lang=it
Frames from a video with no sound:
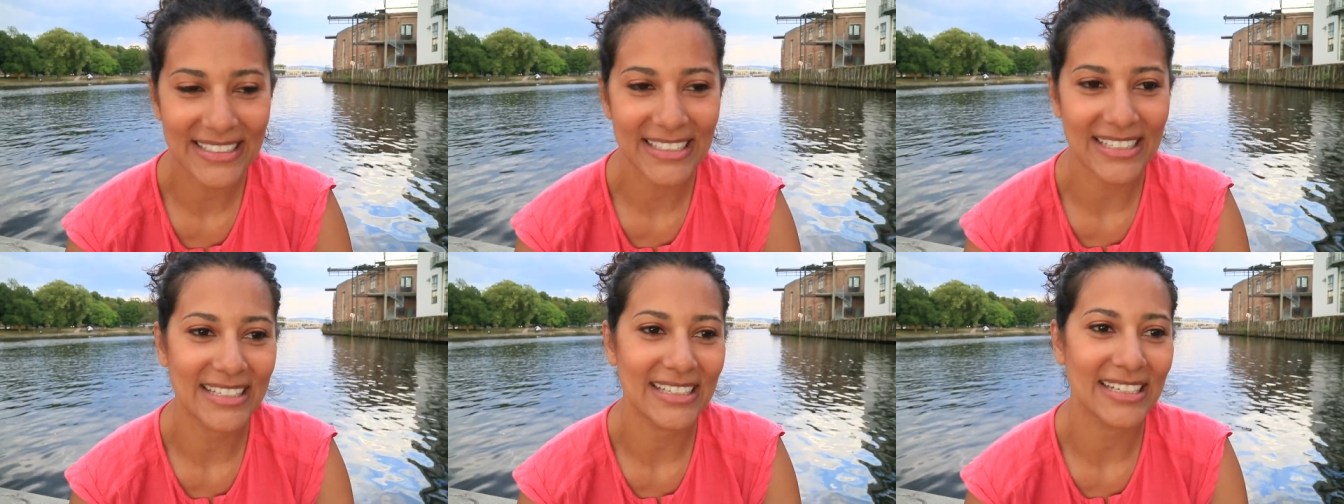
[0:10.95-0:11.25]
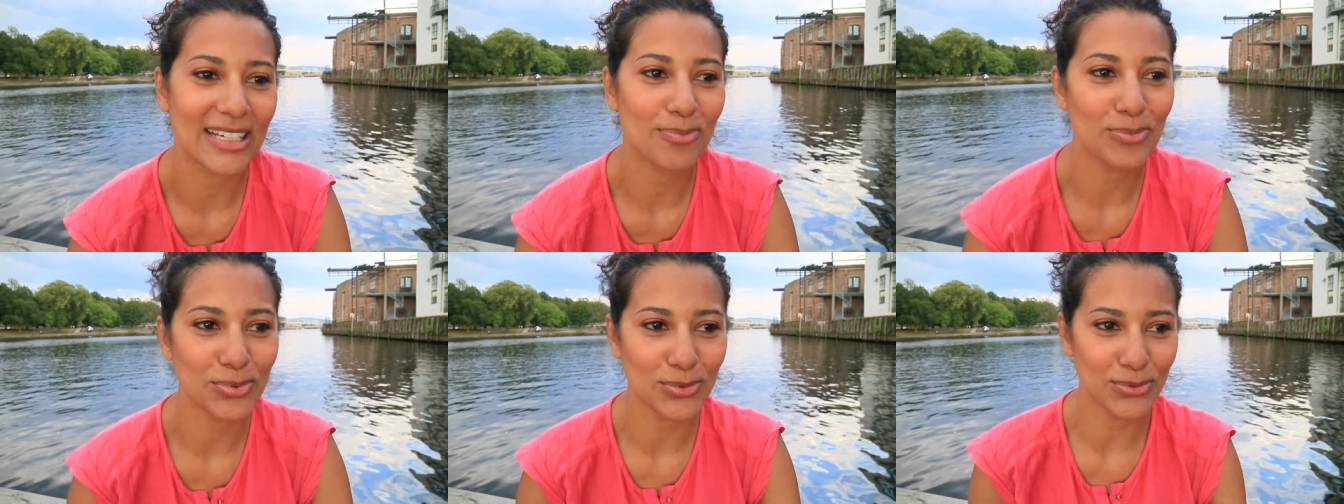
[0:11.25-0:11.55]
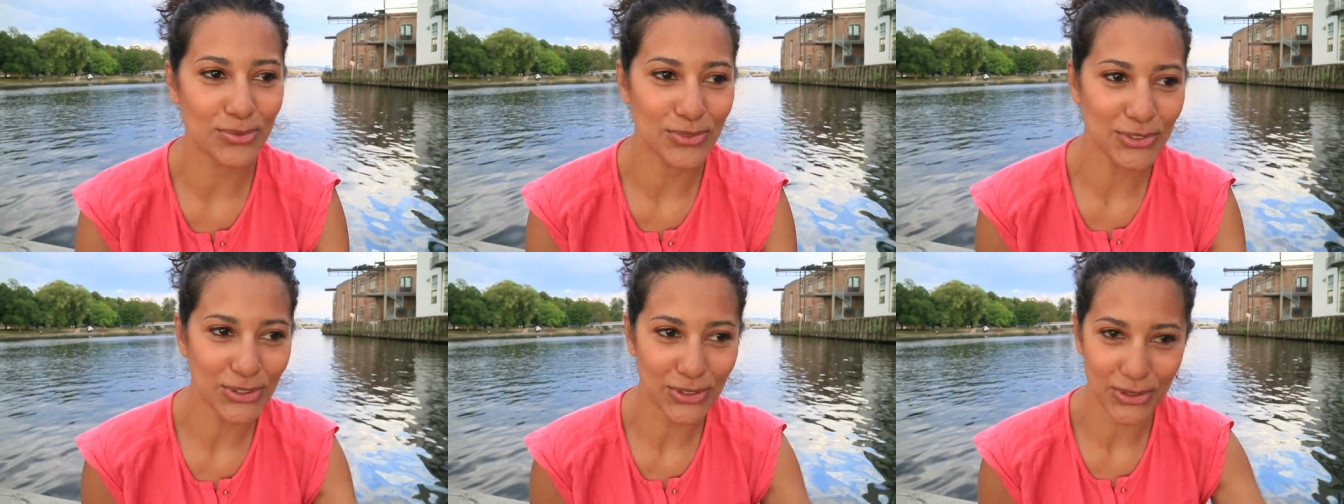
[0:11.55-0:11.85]
che è
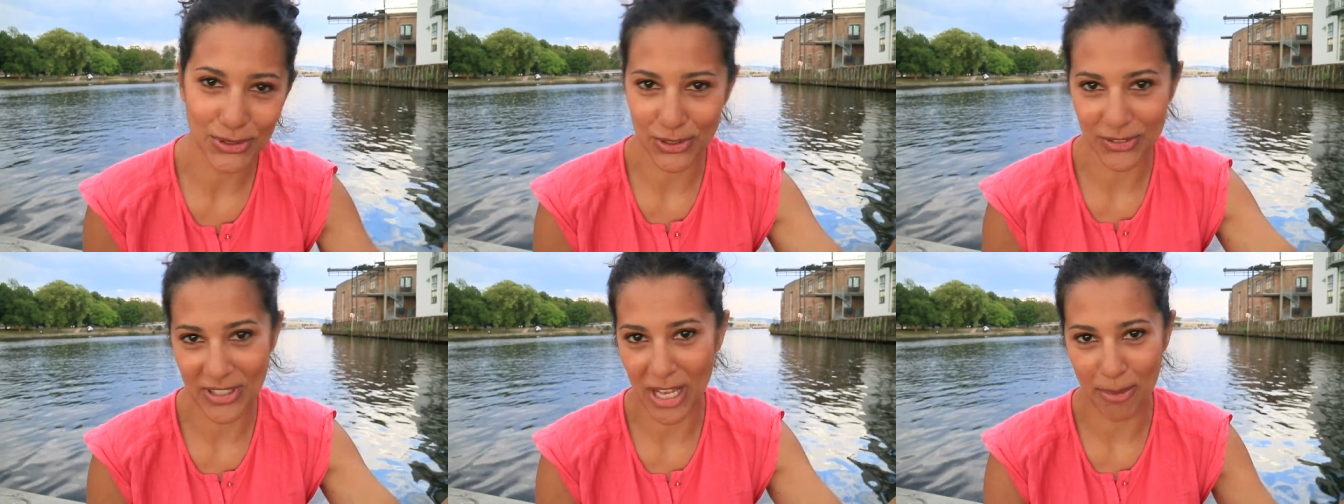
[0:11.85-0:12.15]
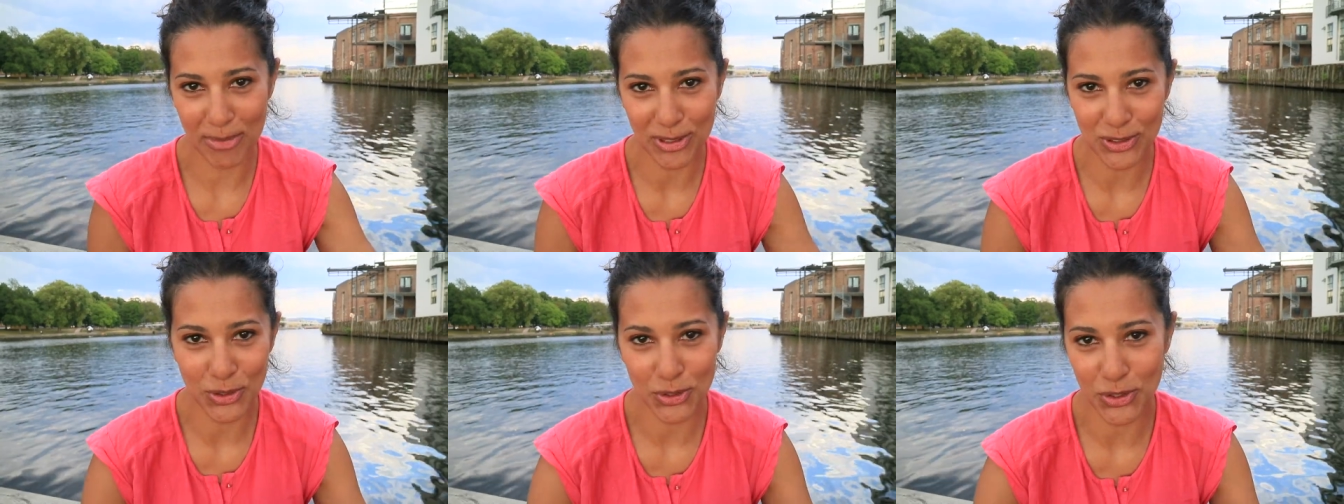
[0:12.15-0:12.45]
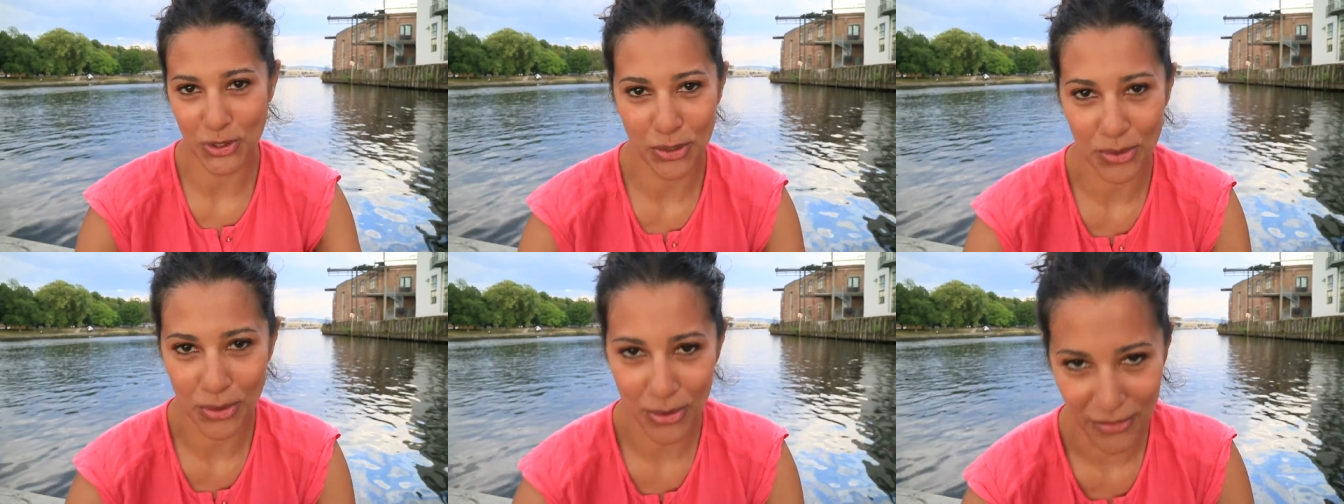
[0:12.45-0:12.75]
appunto dove abito
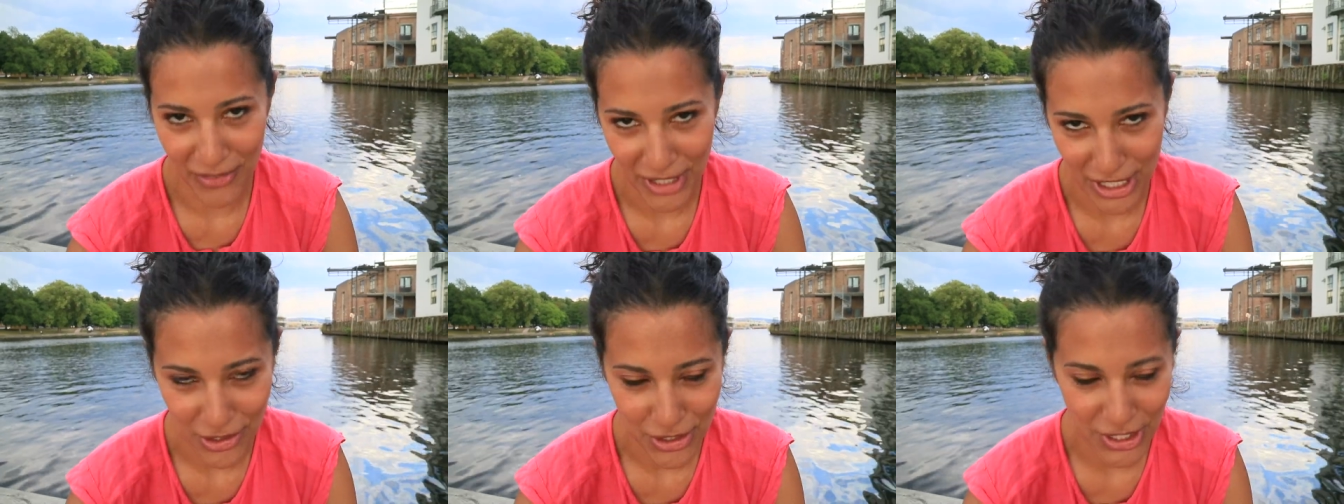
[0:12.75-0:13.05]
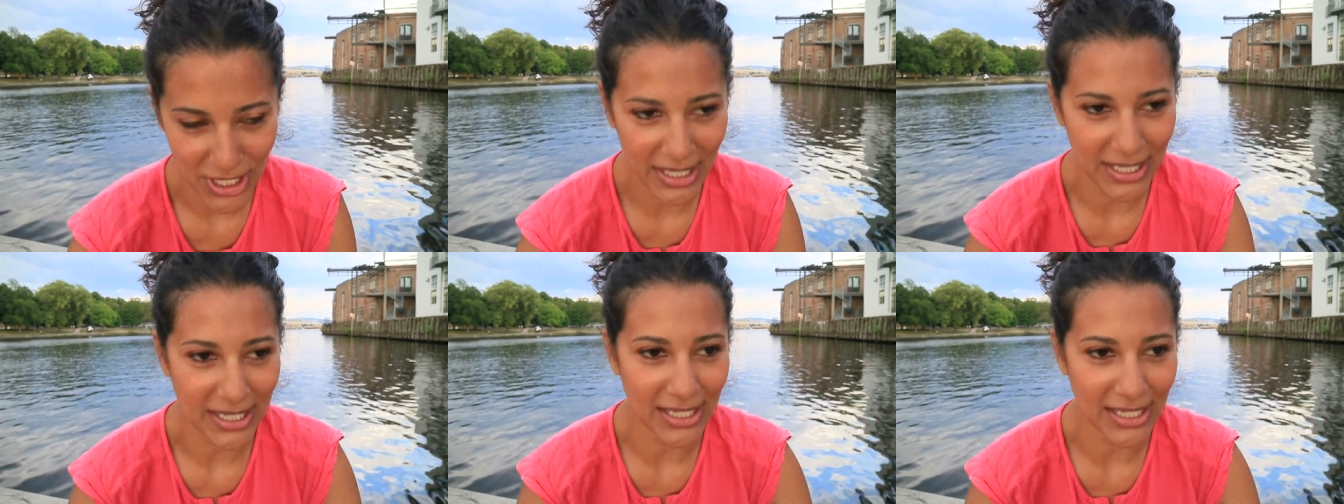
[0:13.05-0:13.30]
io in Norvegia,